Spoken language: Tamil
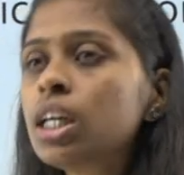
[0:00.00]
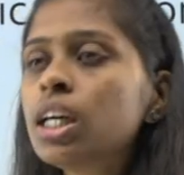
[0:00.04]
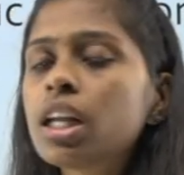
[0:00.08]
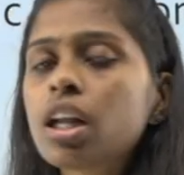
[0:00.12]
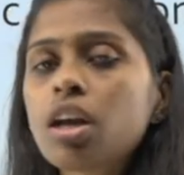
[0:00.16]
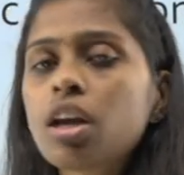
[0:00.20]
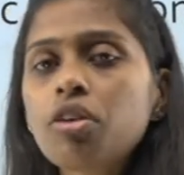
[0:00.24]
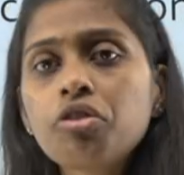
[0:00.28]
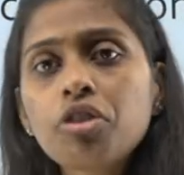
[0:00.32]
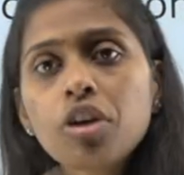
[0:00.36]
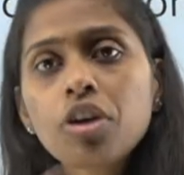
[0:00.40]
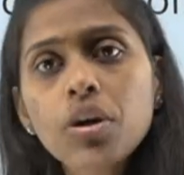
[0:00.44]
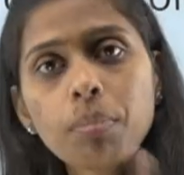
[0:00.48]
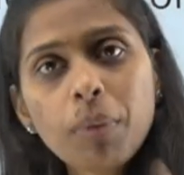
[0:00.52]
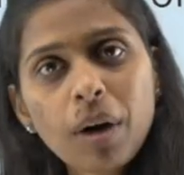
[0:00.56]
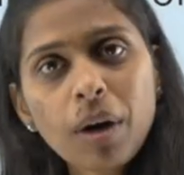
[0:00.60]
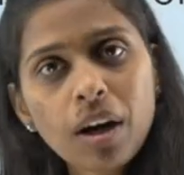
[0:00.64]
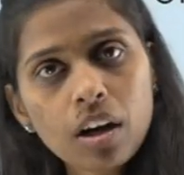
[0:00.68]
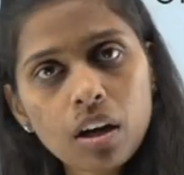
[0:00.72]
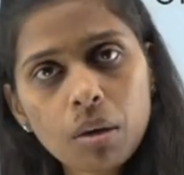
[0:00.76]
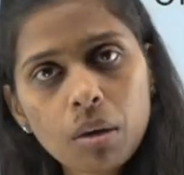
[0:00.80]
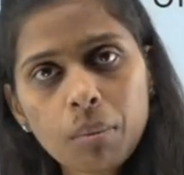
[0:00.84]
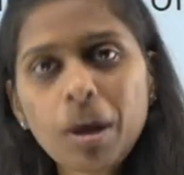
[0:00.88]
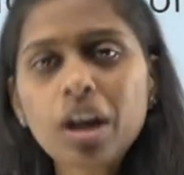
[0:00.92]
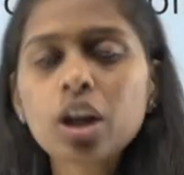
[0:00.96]
ரெஃபர்
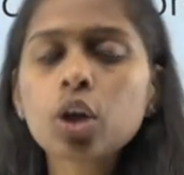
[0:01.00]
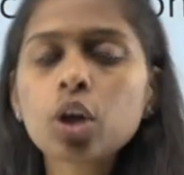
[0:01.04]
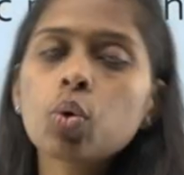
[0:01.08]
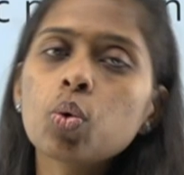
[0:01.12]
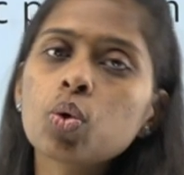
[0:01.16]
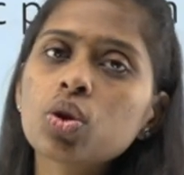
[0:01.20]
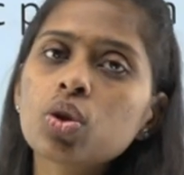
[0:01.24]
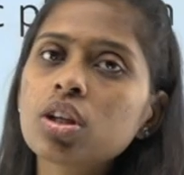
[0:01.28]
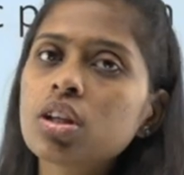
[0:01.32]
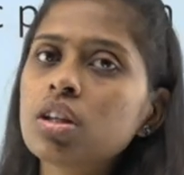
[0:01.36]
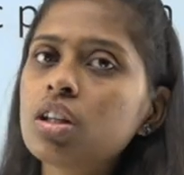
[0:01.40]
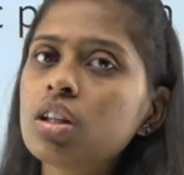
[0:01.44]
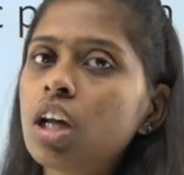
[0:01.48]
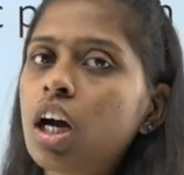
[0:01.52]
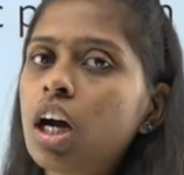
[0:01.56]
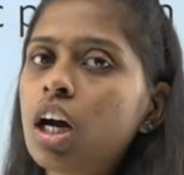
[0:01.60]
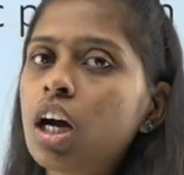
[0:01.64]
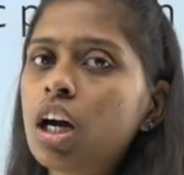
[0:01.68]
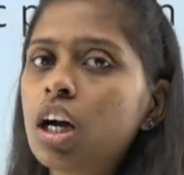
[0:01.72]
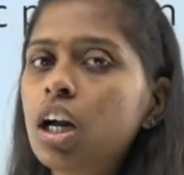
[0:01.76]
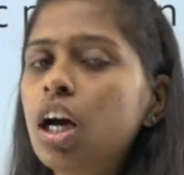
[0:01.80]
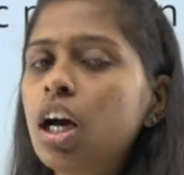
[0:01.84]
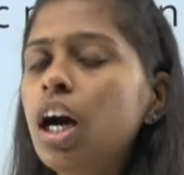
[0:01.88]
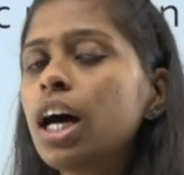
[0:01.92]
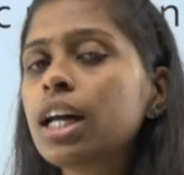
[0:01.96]
பண்ணுற மாதிரி
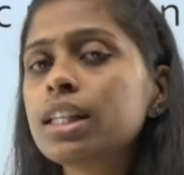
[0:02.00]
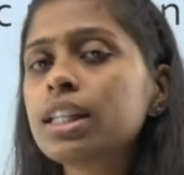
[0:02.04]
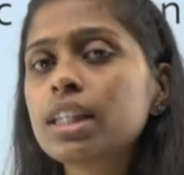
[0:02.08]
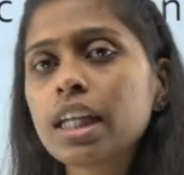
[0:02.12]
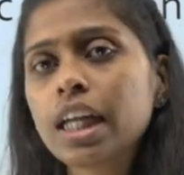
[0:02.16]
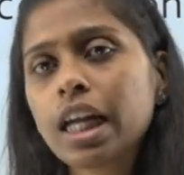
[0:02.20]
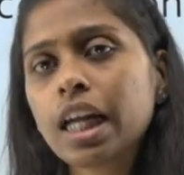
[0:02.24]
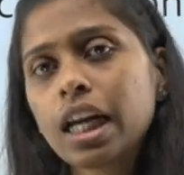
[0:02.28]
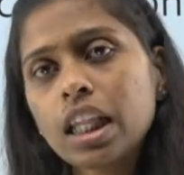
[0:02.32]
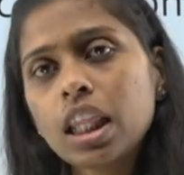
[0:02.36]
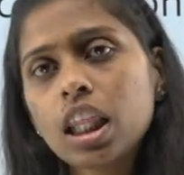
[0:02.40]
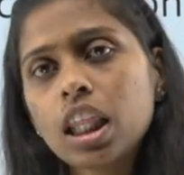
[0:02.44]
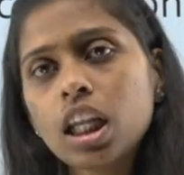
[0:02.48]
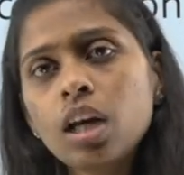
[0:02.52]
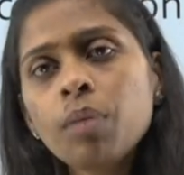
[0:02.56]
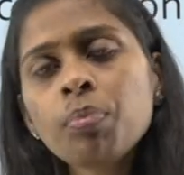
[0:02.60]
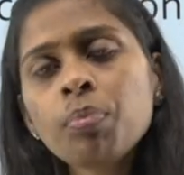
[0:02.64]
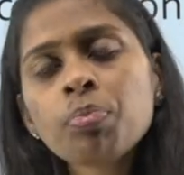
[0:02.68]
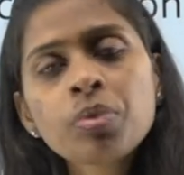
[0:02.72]
கொடுத்துருந்தாங்கன்னா அந்த இடத்துல